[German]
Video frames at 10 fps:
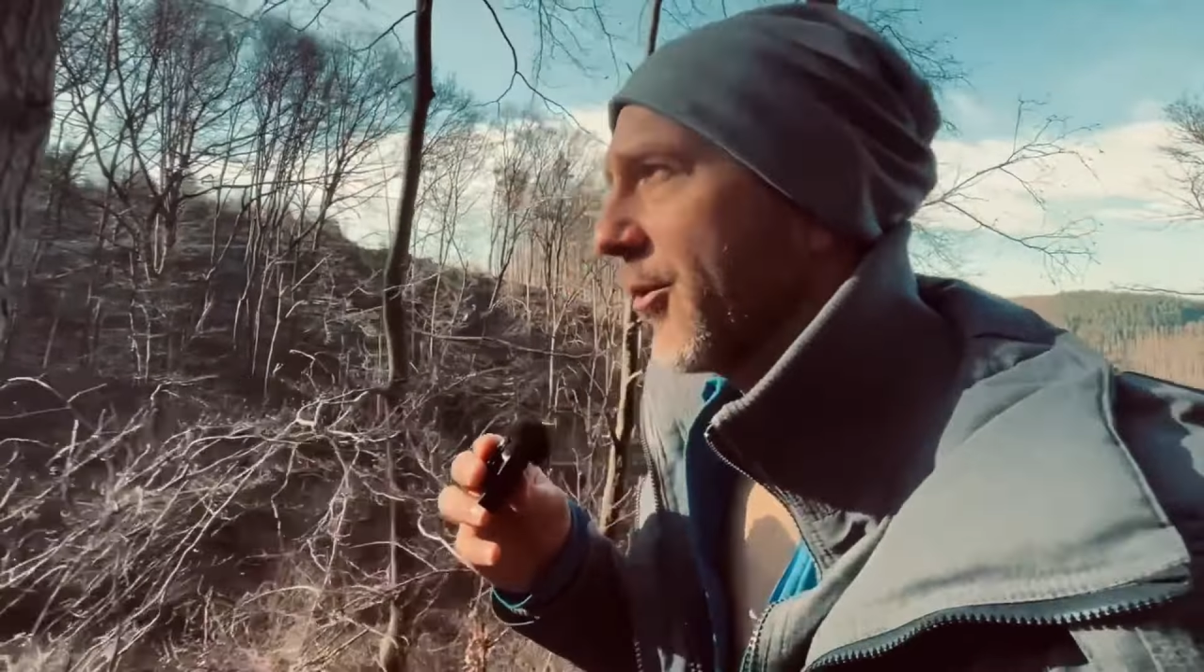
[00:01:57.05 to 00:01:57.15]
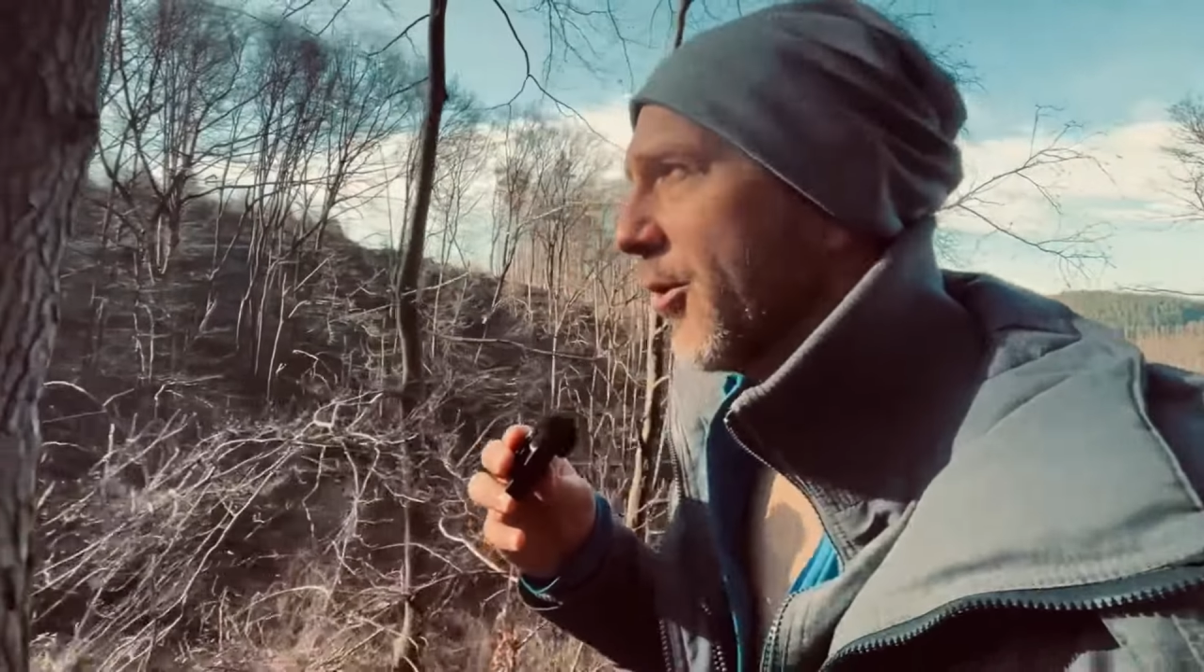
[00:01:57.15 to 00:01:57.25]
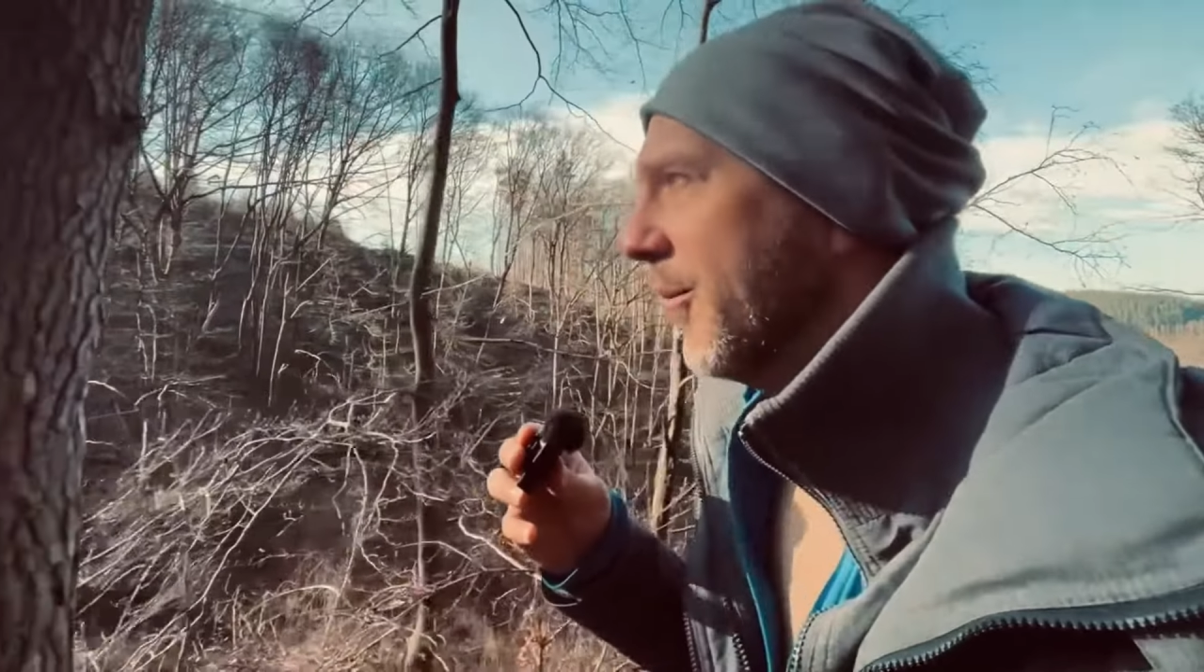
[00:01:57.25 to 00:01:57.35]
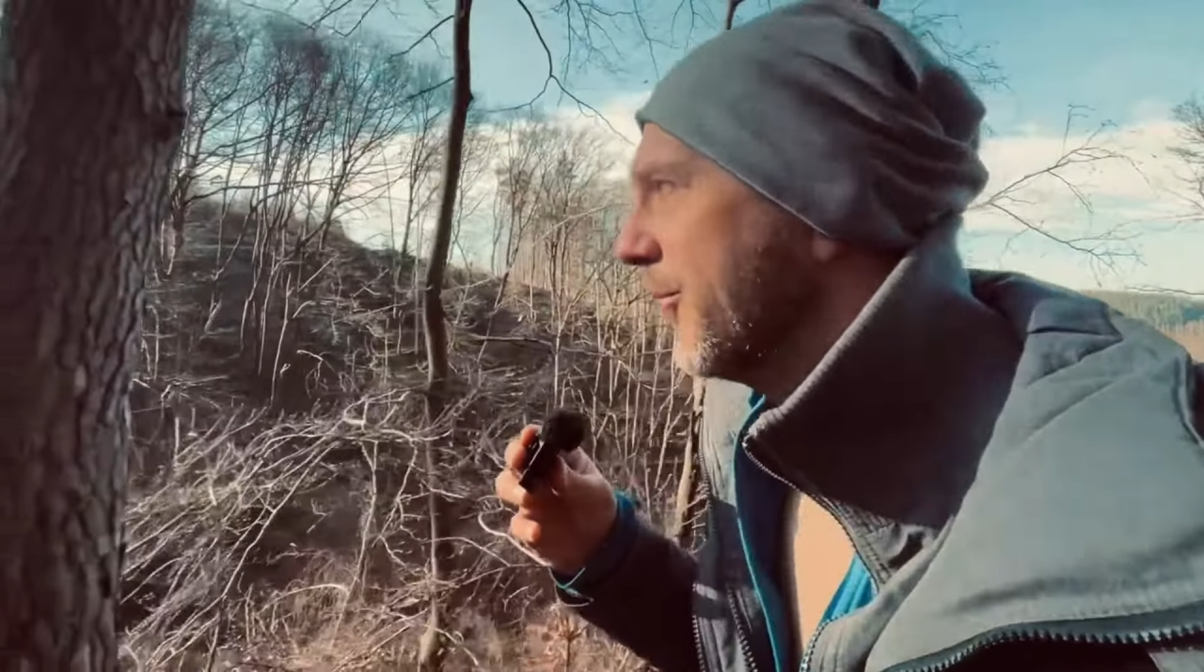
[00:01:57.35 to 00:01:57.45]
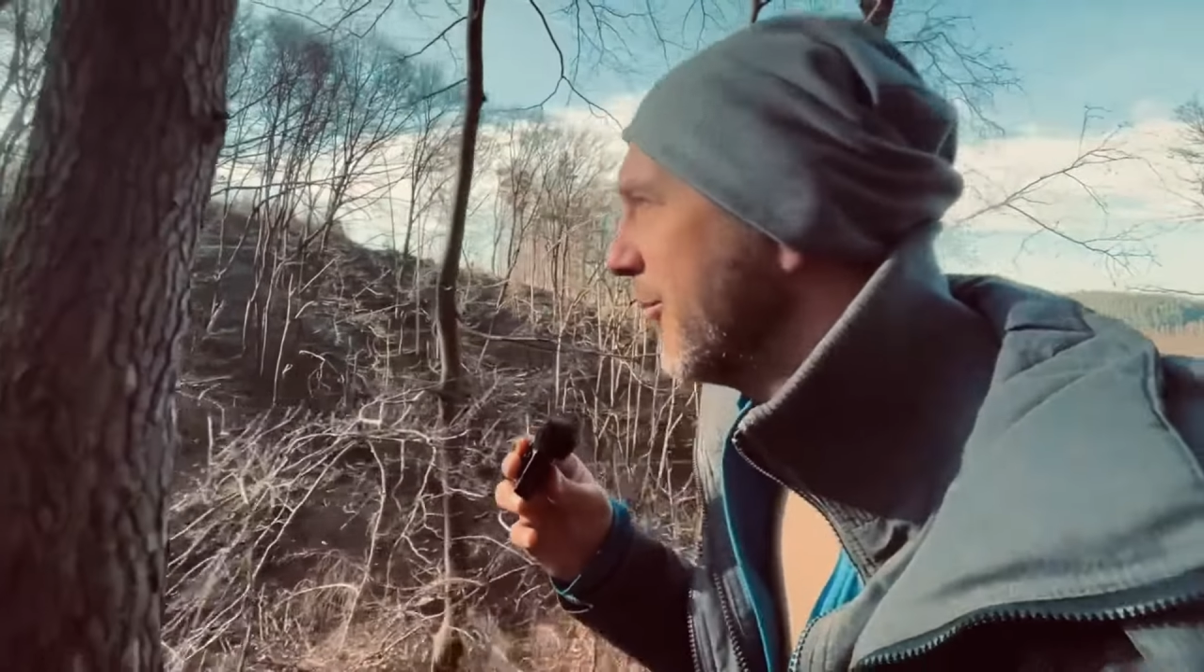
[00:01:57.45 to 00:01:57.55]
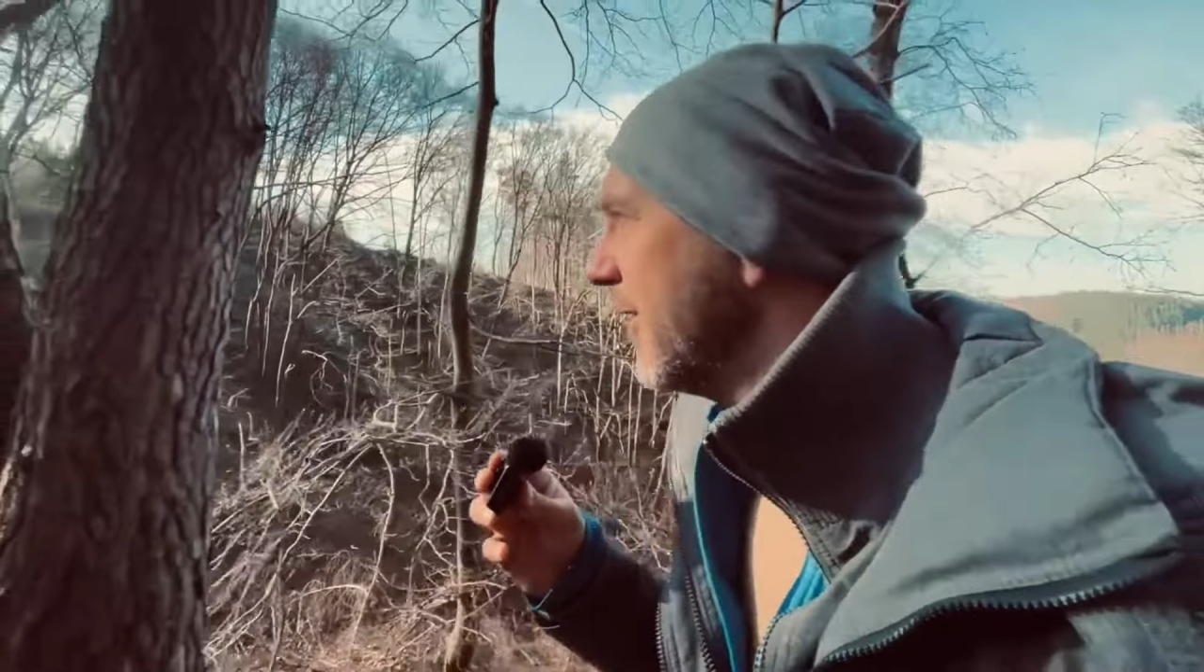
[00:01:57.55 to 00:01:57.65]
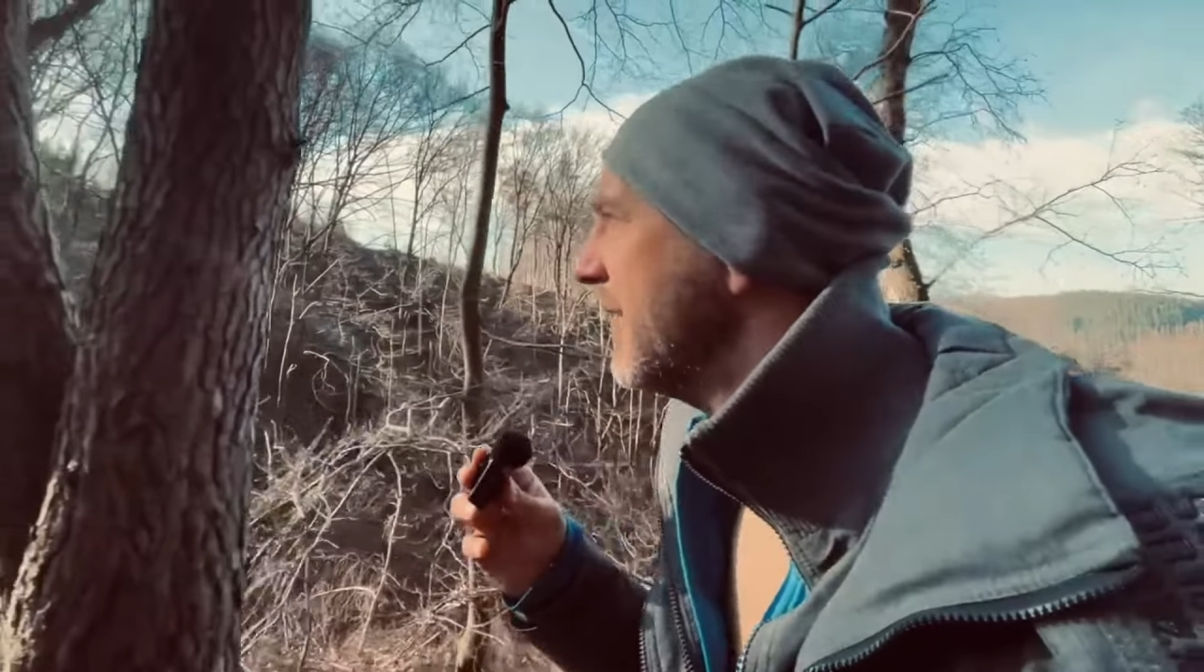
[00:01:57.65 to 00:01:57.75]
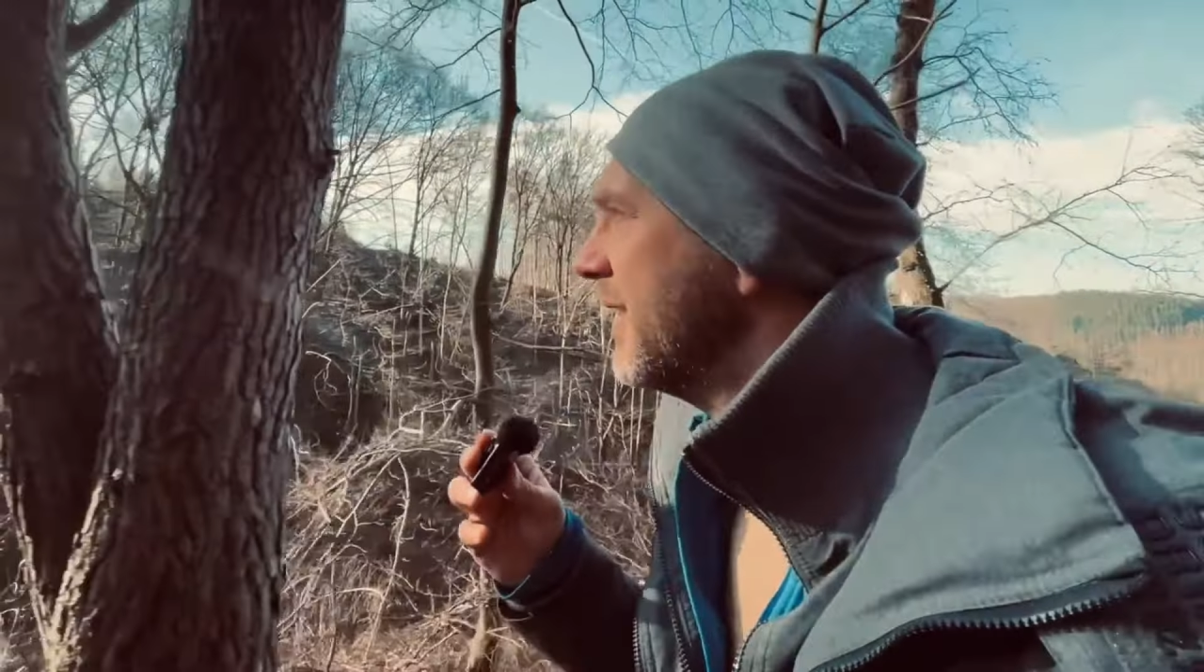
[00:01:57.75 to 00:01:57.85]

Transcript: Kopf